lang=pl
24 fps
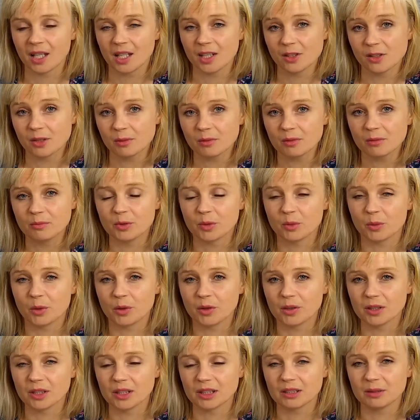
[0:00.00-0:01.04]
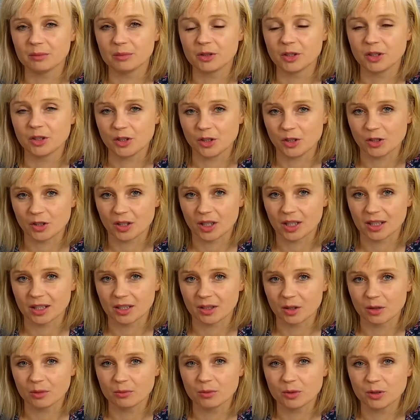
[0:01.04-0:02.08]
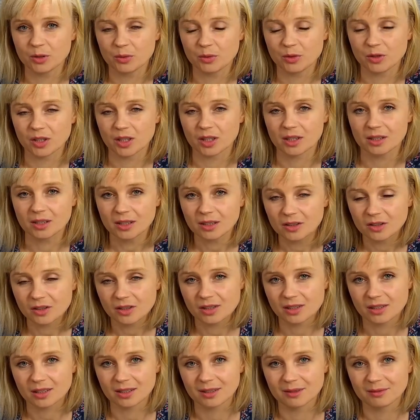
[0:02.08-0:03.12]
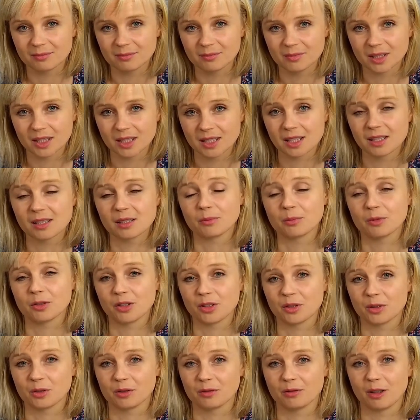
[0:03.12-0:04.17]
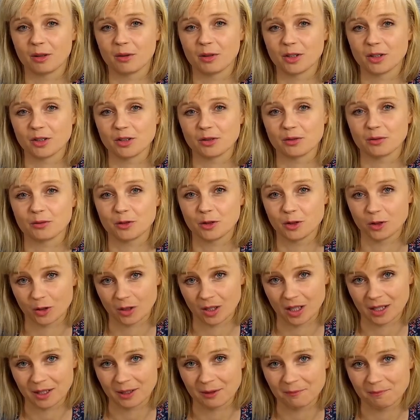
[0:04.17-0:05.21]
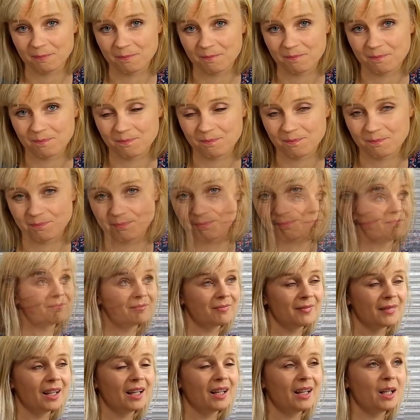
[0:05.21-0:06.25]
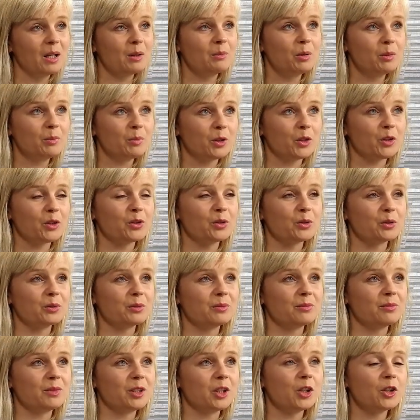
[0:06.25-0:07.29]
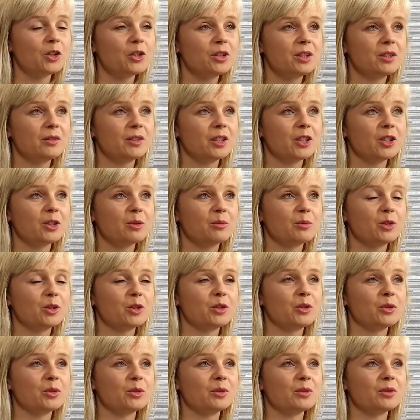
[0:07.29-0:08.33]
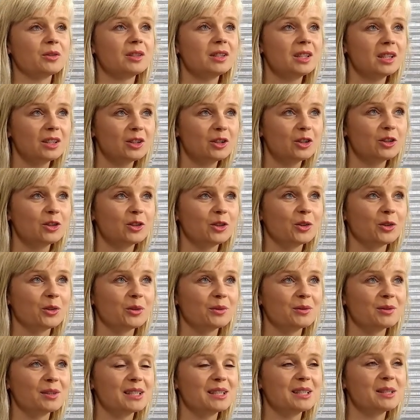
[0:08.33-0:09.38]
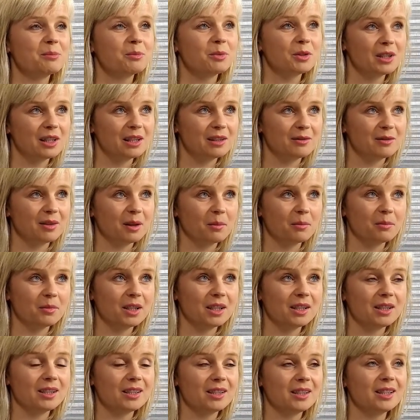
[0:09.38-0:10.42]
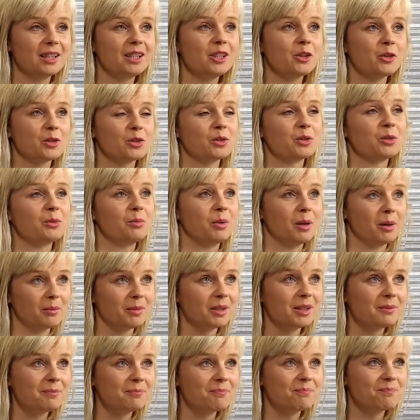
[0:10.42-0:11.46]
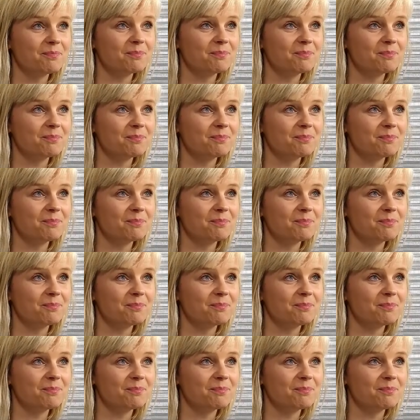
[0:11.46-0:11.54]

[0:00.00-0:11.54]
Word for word: Co by było, gdybyś dzisiaj obudził się tylko z tym, za co podziękowałeś wczoraj? Po prostu rośnie w naszym życiu tylko to, co podlewamy i o co dbamy.